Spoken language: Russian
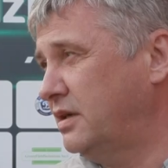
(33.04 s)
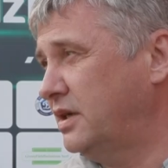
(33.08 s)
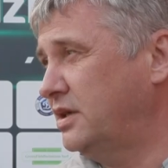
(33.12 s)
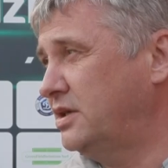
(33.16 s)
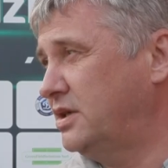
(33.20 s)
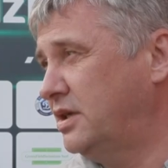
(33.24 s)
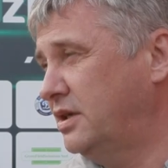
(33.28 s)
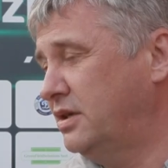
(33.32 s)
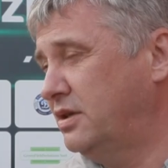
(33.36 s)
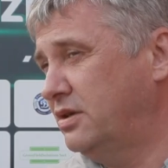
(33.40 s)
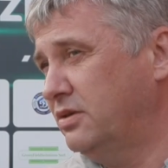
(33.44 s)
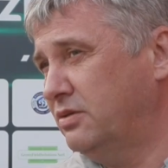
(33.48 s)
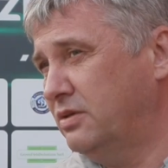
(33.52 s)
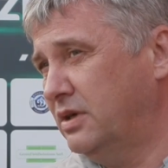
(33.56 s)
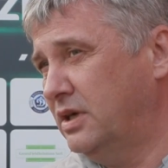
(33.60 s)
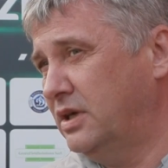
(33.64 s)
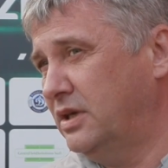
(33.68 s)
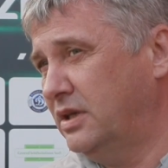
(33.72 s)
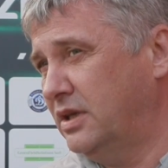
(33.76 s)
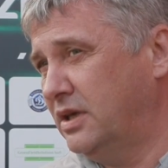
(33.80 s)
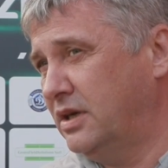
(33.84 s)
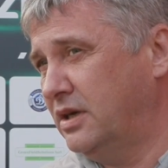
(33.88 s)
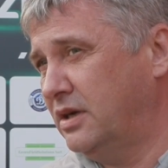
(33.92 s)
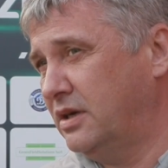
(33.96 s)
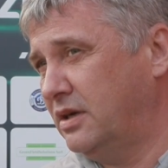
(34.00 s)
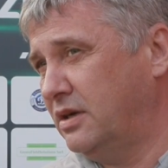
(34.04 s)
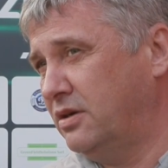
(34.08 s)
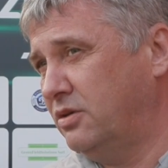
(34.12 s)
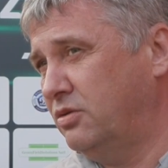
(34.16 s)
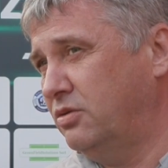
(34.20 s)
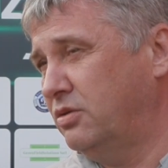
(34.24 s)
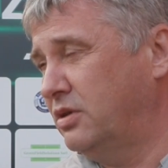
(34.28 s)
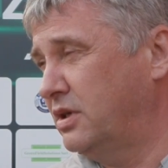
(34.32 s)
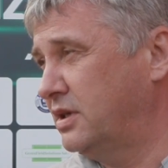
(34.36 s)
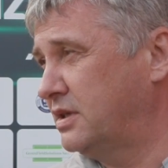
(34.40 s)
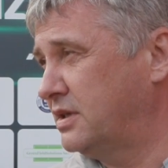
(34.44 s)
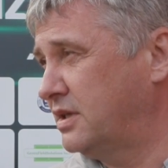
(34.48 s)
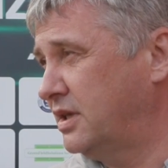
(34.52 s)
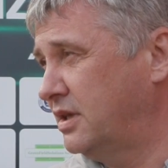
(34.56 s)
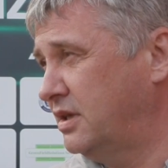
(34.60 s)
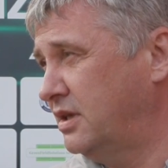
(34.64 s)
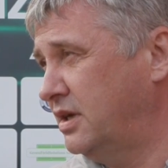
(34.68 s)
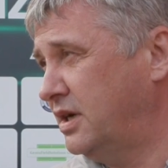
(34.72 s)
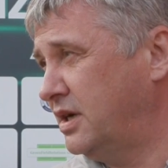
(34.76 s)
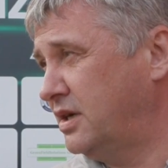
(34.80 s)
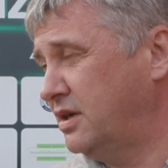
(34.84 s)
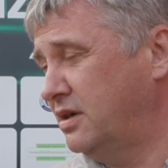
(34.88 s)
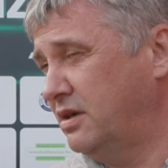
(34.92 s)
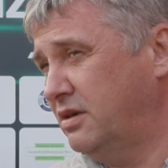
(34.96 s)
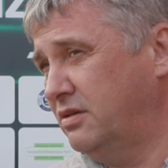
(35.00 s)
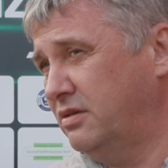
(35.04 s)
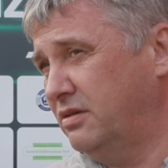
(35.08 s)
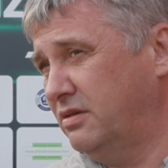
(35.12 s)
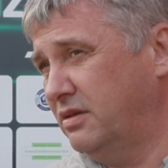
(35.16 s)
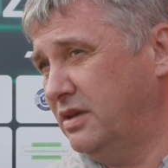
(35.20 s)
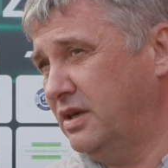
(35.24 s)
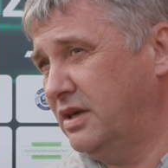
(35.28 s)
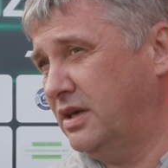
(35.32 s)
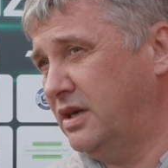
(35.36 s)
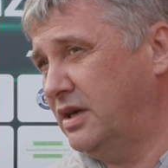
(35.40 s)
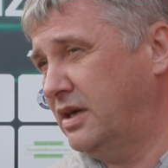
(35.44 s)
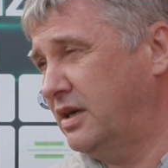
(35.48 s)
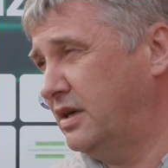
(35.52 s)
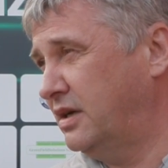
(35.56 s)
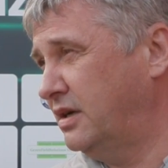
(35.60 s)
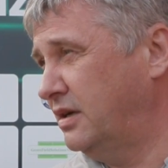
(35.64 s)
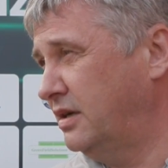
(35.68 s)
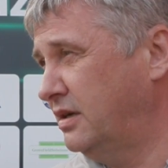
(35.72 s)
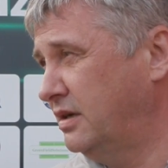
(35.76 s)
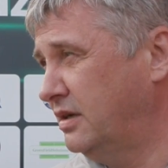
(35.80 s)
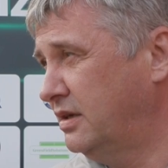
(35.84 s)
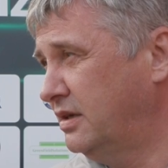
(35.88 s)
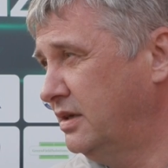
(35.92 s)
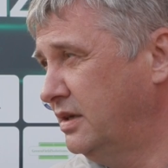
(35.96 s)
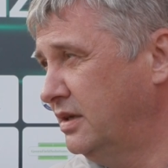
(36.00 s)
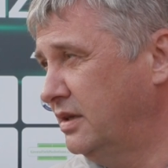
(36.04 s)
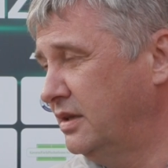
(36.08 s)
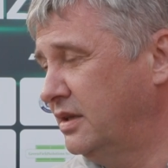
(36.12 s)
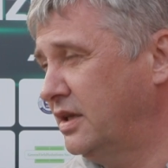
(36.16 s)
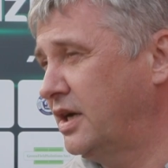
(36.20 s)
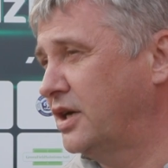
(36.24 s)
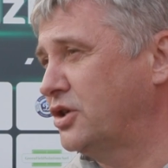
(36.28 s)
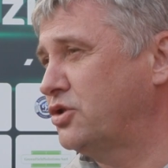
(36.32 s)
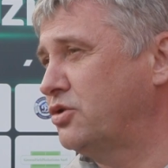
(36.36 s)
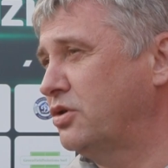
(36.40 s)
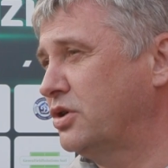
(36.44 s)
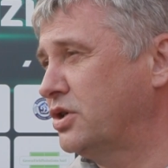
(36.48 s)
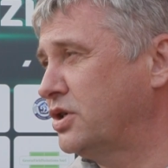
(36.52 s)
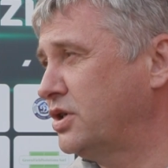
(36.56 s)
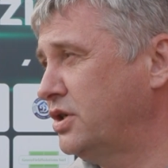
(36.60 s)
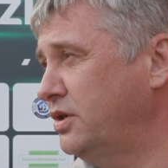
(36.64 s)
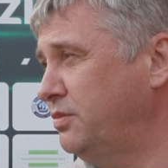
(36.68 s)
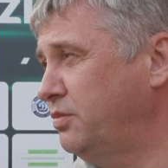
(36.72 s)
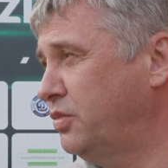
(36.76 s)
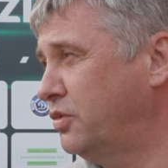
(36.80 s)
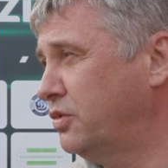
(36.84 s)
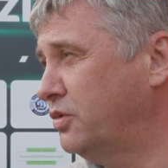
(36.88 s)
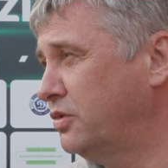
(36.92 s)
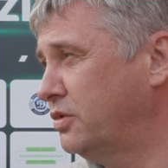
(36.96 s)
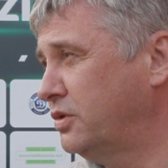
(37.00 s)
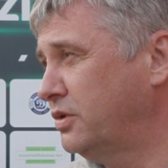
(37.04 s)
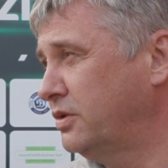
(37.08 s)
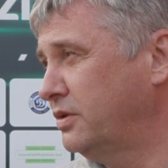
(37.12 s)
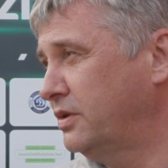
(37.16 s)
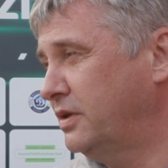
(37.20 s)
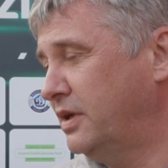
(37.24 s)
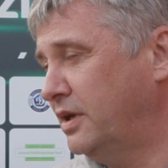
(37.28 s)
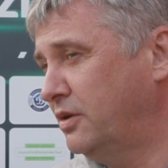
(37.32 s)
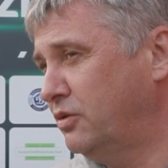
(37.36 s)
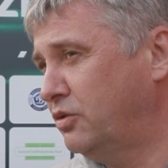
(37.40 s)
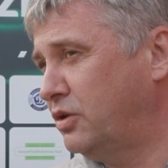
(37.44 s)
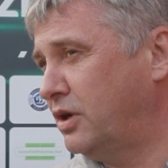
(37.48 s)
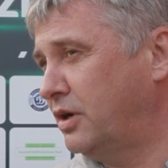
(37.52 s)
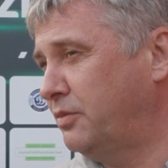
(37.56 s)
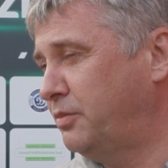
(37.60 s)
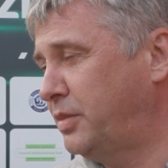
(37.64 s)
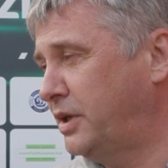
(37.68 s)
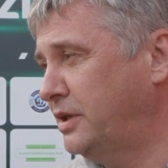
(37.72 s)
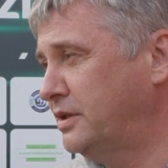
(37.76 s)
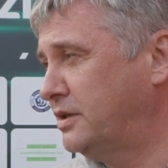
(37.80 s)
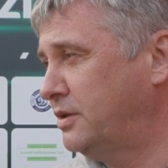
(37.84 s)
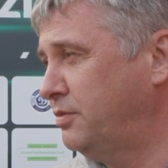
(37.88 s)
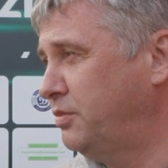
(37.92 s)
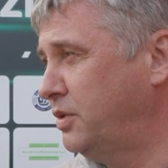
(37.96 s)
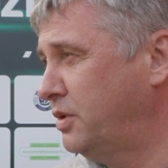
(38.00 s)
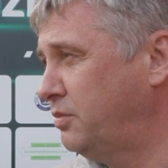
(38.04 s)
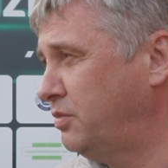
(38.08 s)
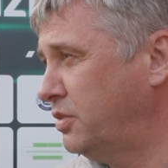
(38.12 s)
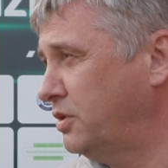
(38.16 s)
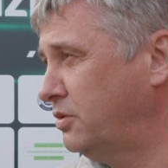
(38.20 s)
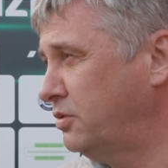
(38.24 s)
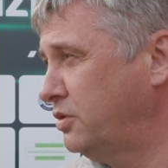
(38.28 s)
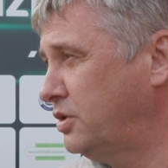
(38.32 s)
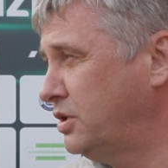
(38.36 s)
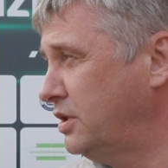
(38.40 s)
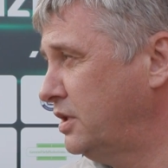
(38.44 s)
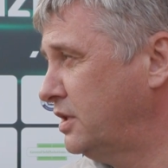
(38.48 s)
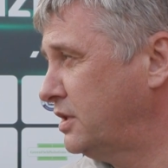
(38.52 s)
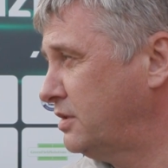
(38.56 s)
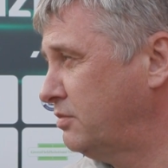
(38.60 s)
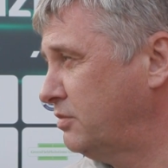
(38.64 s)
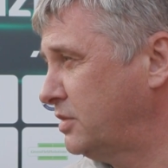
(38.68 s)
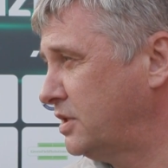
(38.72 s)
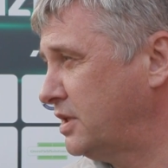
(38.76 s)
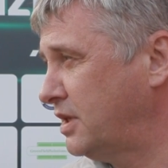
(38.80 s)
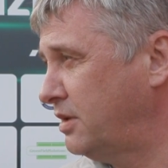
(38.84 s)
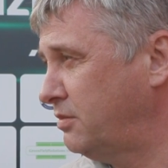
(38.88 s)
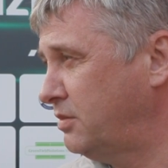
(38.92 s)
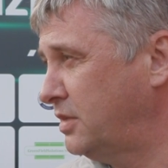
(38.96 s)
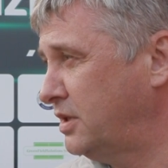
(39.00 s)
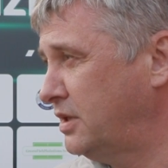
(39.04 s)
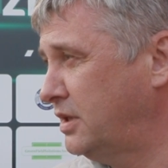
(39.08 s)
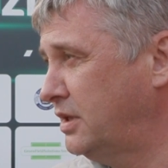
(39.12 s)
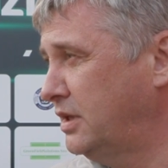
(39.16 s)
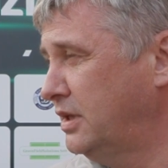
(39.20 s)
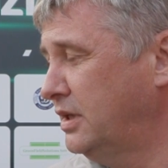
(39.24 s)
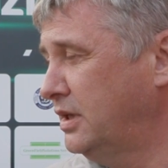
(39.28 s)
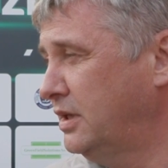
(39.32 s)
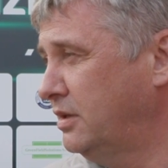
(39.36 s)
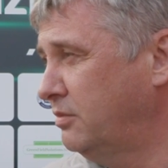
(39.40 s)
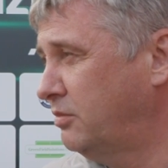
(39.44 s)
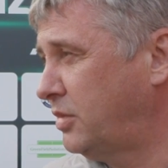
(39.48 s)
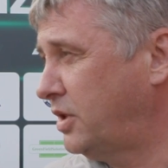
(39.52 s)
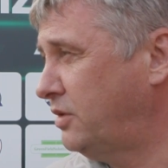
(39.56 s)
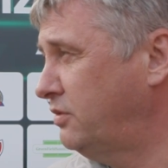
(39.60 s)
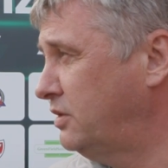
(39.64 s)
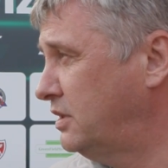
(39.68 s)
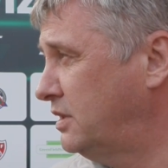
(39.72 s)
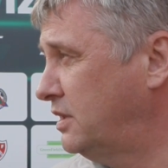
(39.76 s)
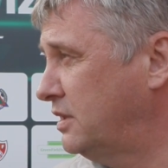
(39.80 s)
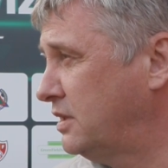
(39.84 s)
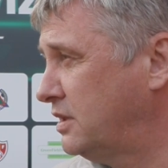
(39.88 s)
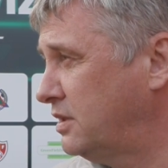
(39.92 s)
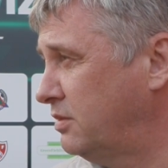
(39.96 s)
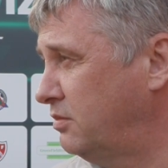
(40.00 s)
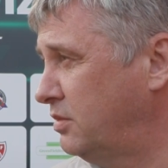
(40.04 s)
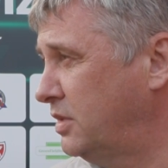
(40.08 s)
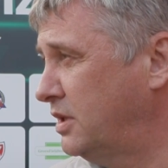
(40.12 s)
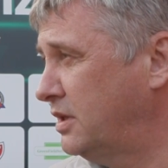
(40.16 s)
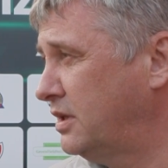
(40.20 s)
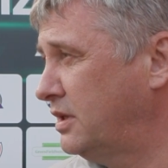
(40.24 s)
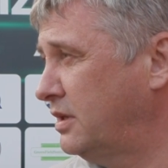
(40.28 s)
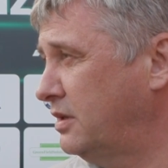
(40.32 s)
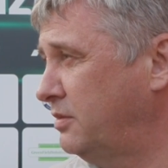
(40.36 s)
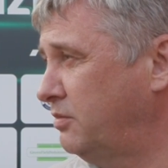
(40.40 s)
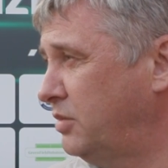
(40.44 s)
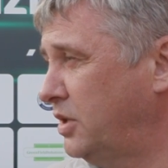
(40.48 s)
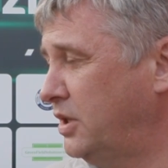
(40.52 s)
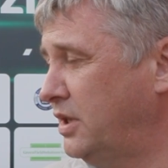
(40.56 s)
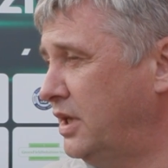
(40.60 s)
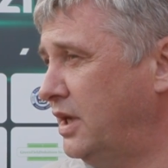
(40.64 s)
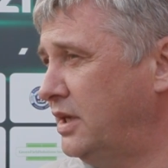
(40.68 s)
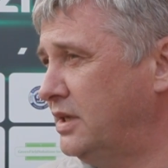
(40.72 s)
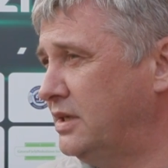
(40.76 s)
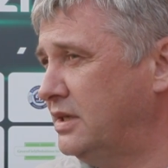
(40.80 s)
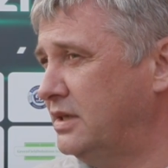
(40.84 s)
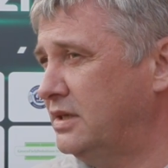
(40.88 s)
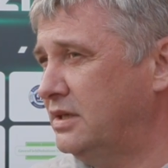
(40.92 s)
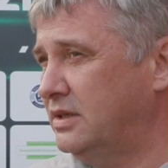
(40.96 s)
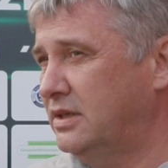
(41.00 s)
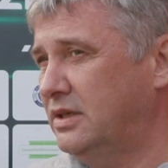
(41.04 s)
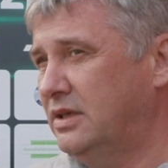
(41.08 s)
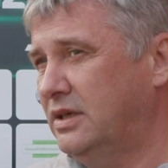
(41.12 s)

Рассчитывали на какой-то стандартик, на нашу ошибку. Ну так, в принципе, и получилось. Мы сами привезли себе пенальти.